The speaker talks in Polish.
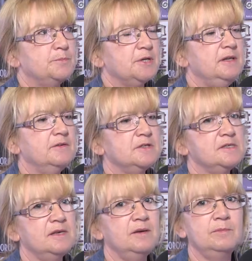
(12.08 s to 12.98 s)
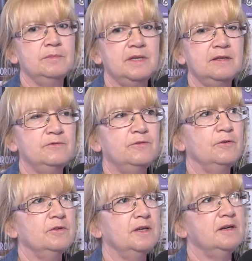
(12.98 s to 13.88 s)
Przede wszystkim ten
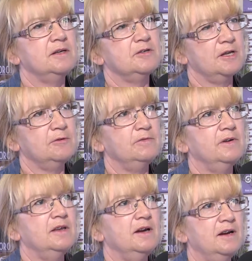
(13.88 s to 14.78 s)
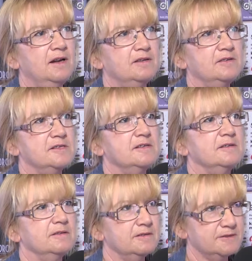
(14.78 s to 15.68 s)
wątek szanowania granic
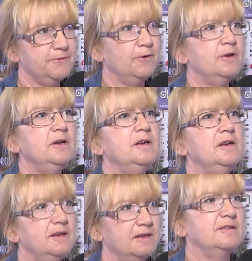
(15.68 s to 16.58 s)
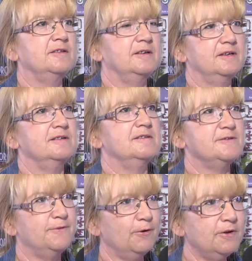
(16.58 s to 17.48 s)
swoich i innych.
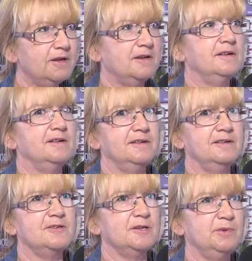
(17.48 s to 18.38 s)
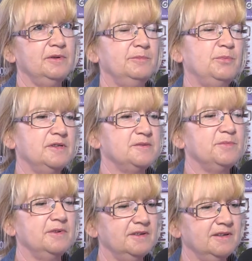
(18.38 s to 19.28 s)
Swoich, y, żeby
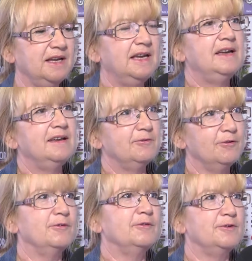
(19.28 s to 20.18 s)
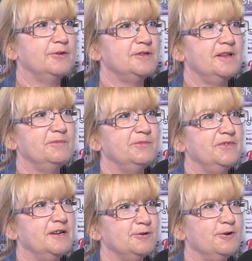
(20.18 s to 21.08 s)
powiedzmy, no, ktoś nam
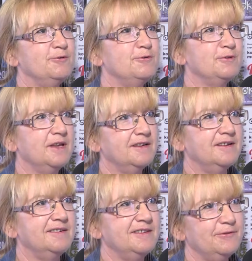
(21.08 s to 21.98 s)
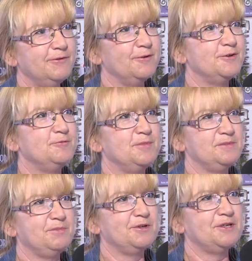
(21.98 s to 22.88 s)
w nasz ogródek nie wchodził
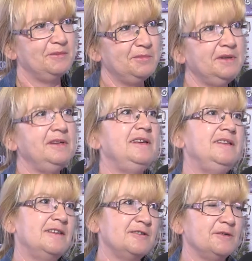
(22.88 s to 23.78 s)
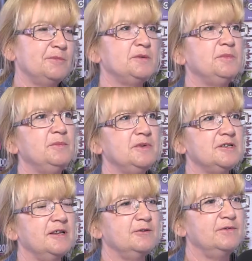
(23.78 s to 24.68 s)
bez potrzeby i też żebyśmy my
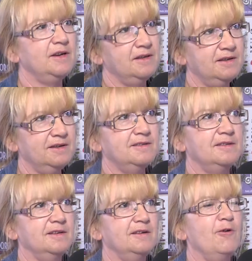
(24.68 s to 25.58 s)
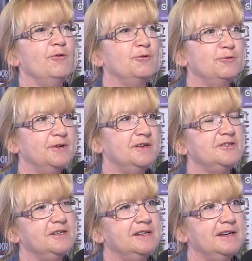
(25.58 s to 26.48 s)
szanowali te
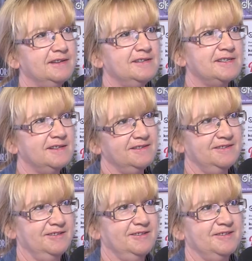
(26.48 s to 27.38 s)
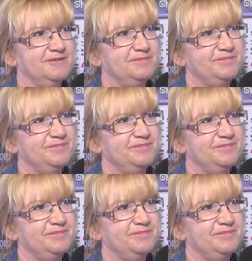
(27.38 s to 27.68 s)
ogródki, czyli granice innych.